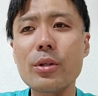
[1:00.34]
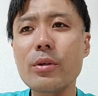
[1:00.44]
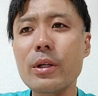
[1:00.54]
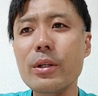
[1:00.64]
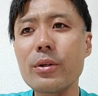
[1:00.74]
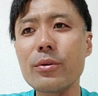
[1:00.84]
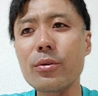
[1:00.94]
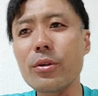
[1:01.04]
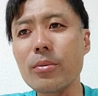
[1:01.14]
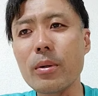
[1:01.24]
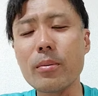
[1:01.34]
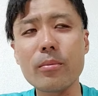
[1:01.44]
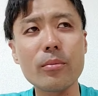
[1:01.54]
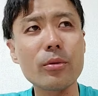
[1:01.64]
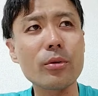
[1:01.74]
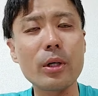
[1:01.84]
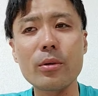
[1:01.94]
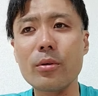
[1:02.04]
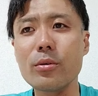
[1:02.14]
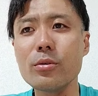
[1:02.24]
てるかっていうと今僕はあ
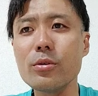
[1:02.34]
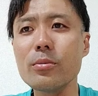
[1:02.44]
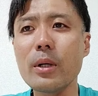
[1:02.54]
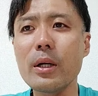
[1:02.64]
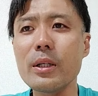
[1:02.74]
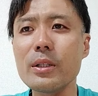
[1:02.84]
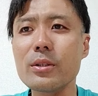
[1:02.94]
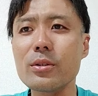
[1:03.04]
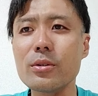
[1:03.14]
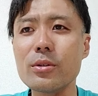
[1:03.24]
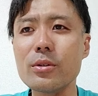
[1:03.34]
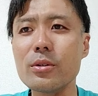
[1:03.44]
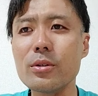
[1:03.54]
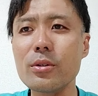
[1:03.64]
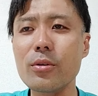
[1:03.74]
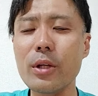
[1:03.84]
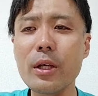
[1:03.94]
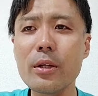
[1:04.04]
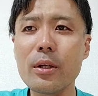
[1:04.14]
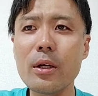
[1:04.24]
の UberEats の
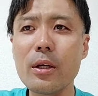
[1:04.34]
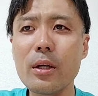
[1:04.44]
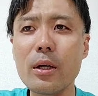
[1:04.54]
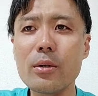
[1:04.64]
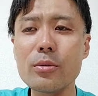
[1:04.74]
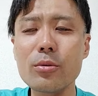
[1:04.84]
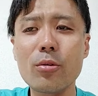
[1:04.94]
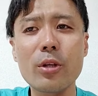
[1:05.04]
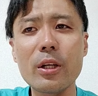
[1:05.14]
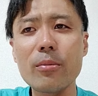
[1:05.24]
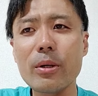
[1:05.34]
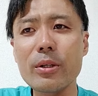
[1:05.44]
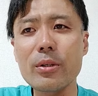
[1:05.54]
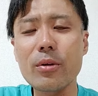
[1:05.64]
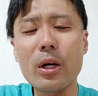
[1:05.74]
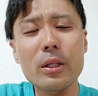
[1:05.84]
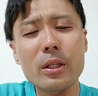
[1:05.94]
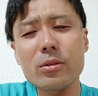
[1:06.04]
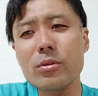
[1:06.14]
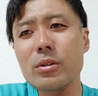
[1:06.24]
ねフードデリバリーの配
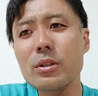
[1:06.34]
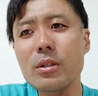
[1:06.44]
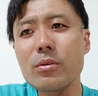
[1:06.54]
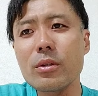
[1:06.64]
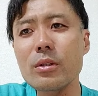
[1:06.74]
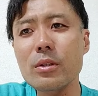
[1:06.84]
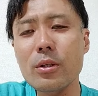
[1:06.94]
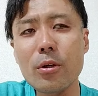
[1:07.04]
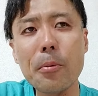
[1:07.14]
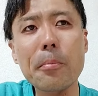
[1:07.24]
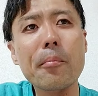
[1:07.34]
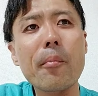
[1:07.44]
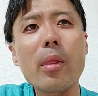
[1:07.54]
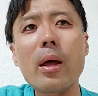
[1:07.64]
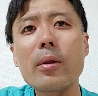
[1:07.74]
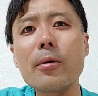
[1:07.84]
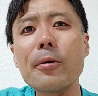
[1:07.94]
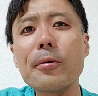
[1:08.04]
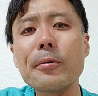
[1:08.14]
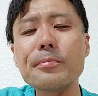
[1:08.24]
達員してるんですけどあ
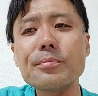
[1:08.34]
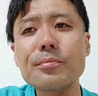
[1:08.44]
の